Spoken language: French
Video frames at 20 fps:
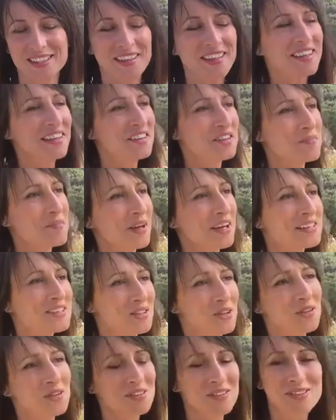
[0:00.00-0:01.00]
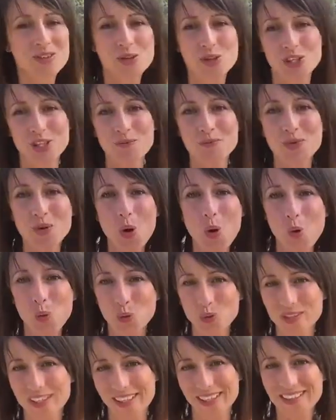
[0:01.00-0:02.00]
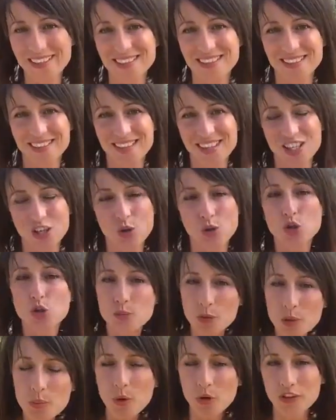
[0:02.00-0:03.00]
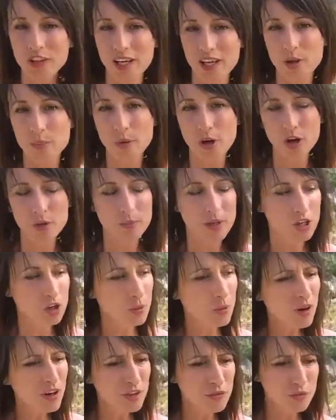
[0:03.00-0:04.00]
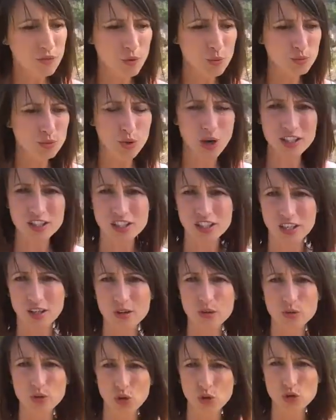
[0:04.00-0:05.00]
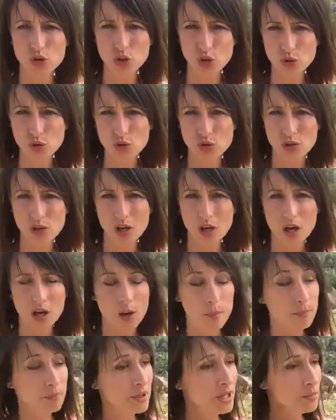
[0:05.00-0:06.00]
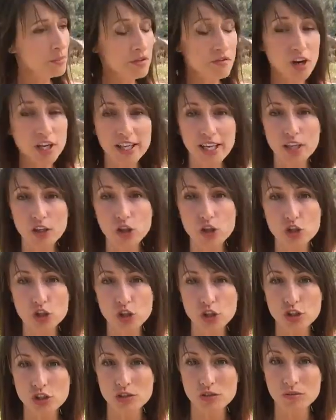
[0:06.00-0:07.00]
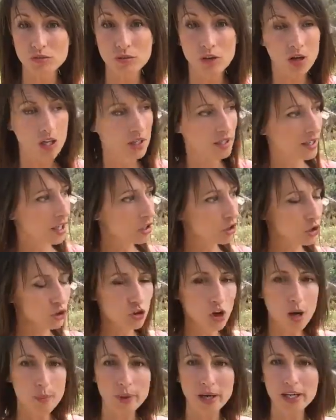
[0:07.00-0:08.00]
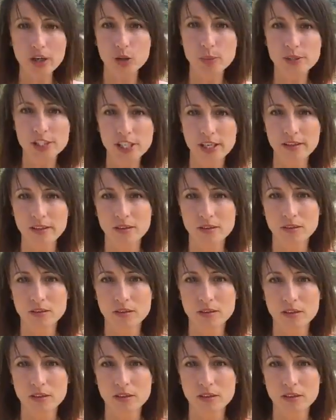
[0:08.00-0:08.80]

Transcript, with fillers: C'est vrai qu'il y a des personnes que j'ai pu rencontrer. Je me demandais à l'époque, mais comment ils font pour attirer autant de chance Bim, ils veulent quelque chose, quelque temps après, ils l'obtiennent.